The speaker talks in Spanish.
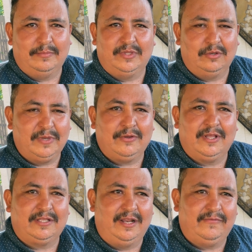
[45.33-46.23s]
mi número
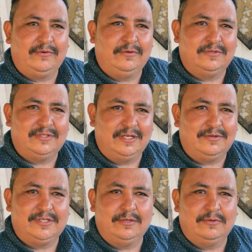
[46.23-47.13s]
de teléfono
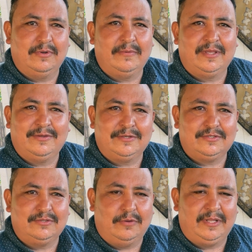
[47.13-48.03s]

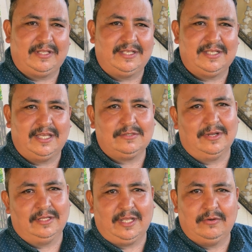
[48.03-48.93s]

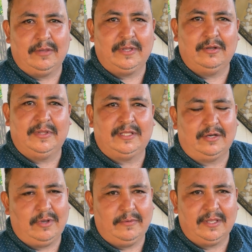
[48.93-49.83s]

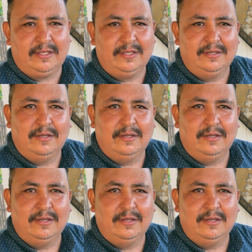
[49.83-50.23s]
559-296-4999 y